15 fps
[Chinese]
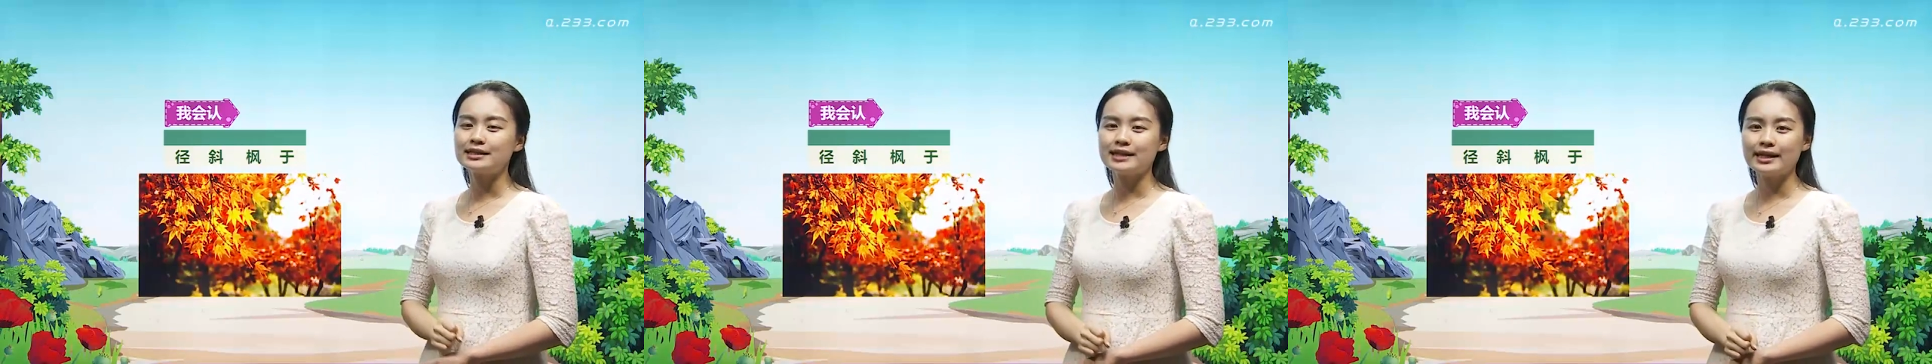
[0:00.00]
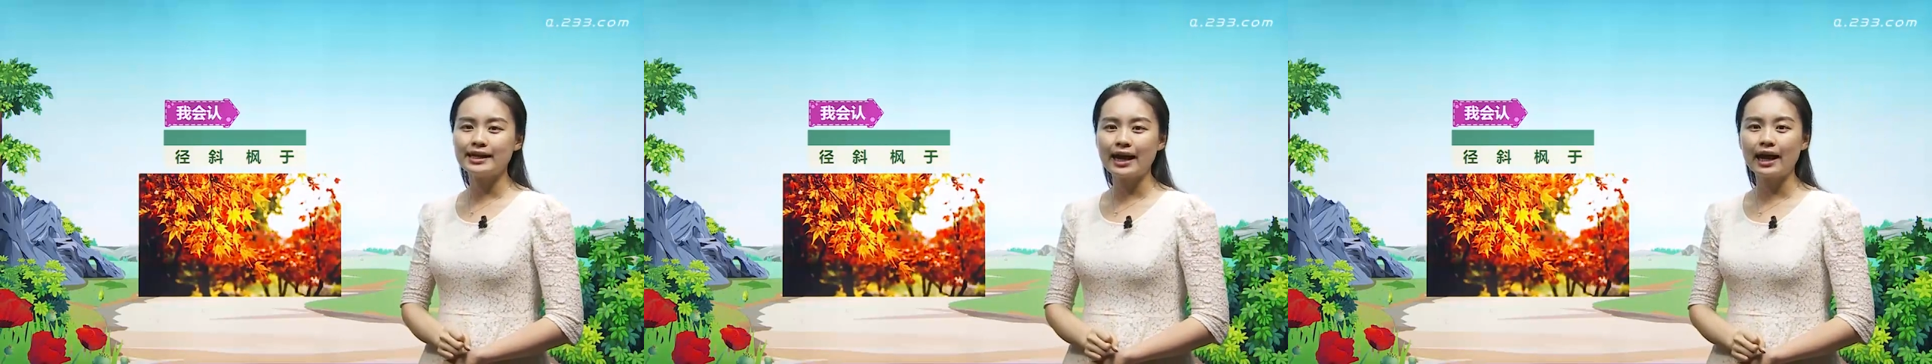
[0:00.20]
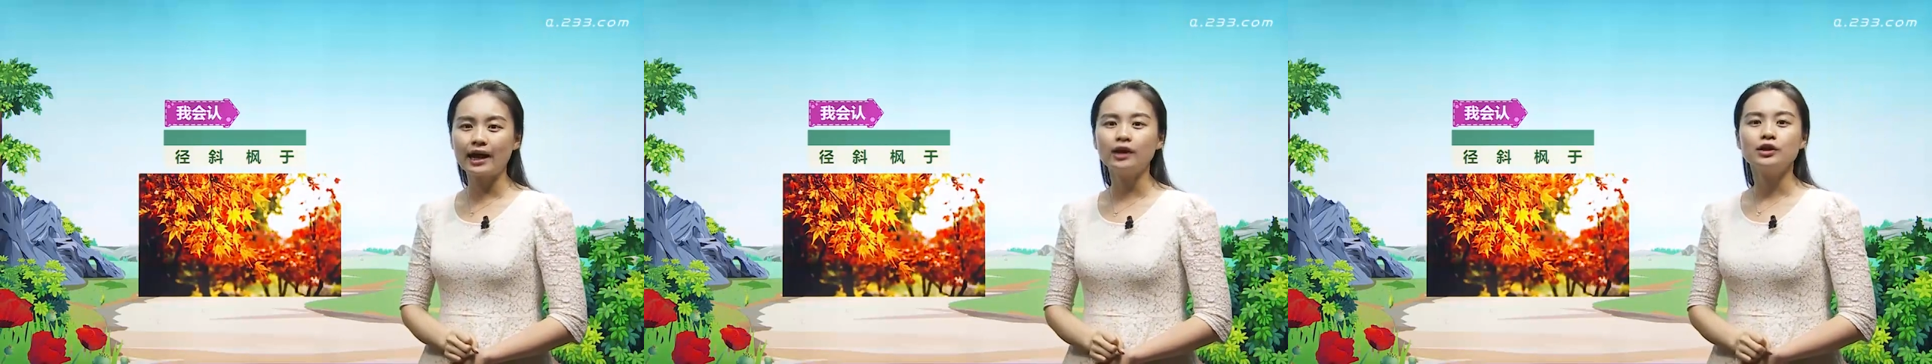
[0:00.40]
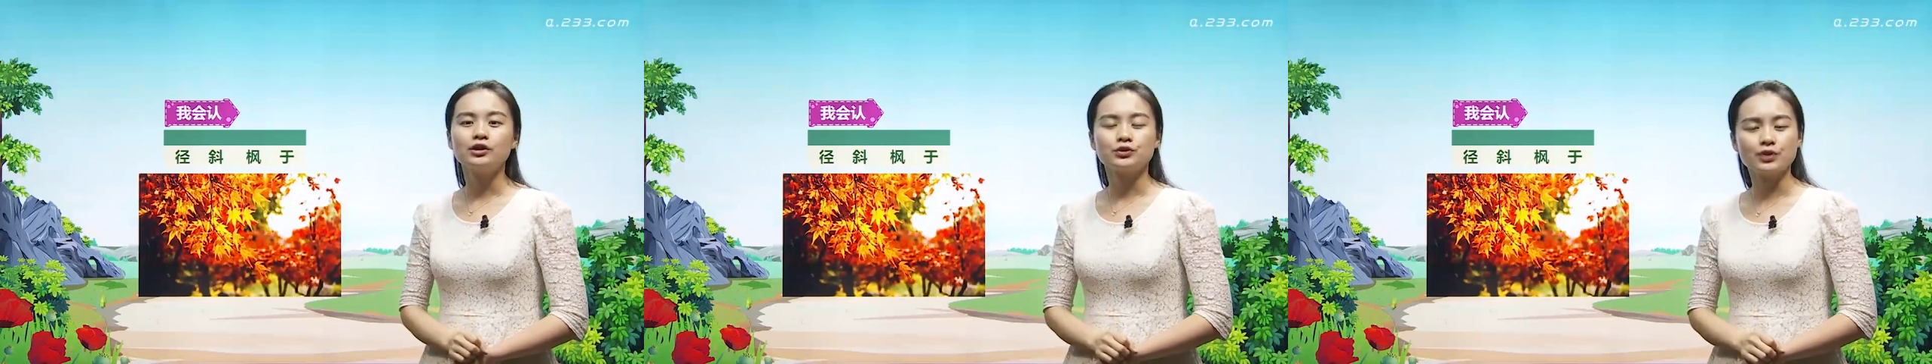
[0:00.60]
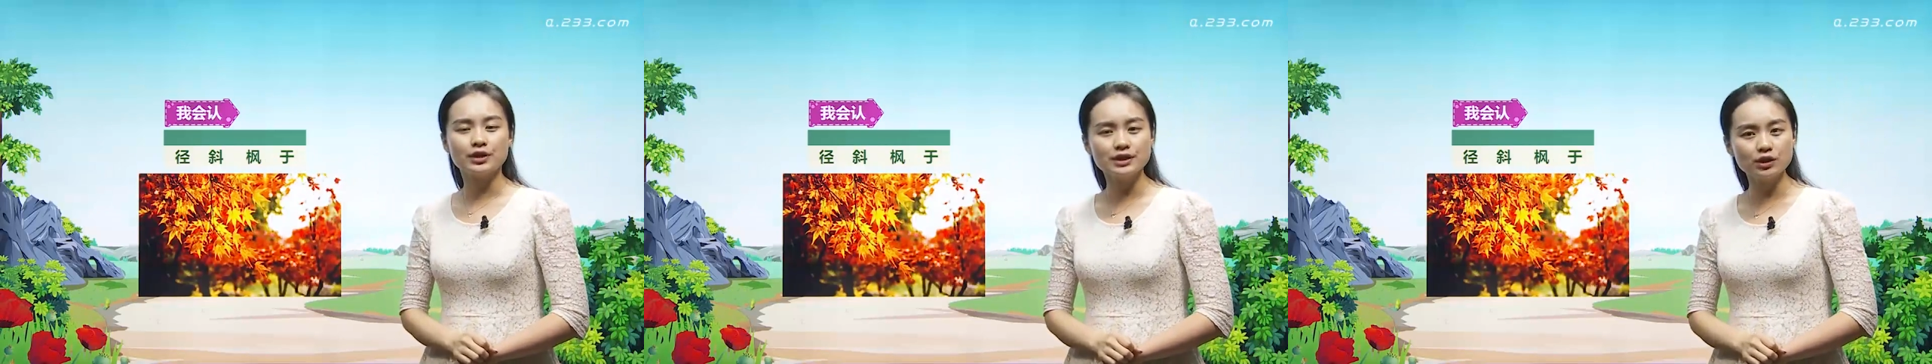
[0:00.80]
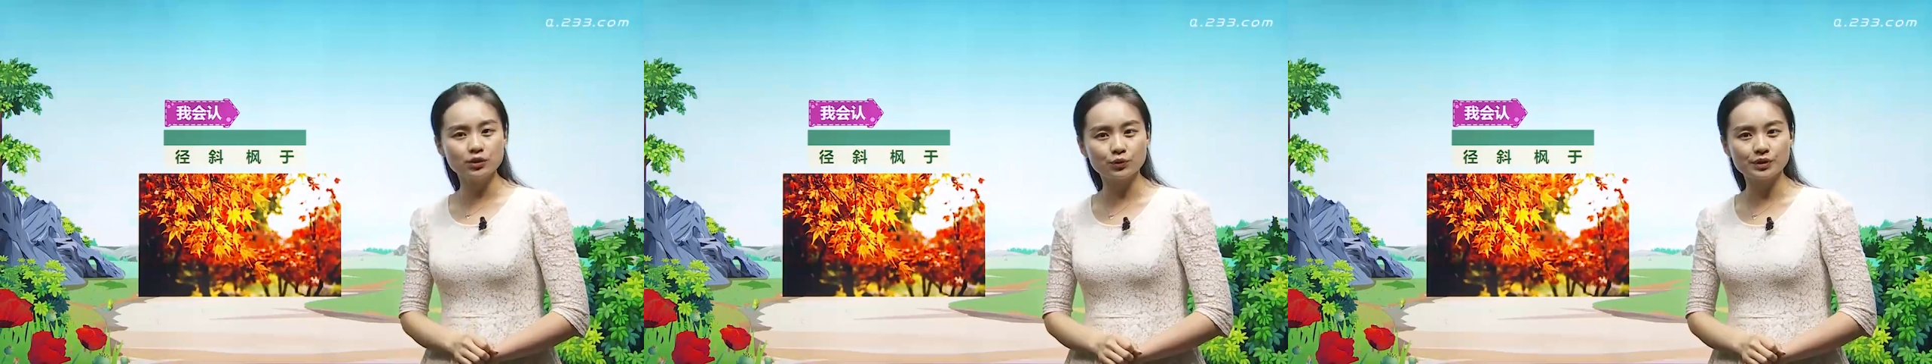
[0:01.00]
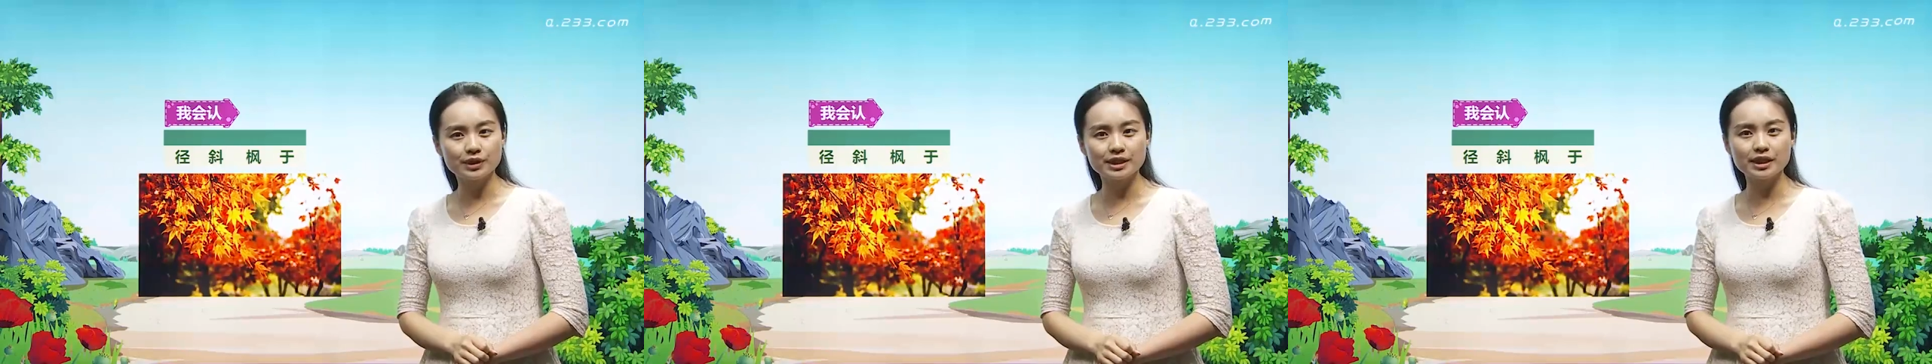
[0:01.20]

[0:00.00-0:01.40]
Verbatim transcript: 这样学习古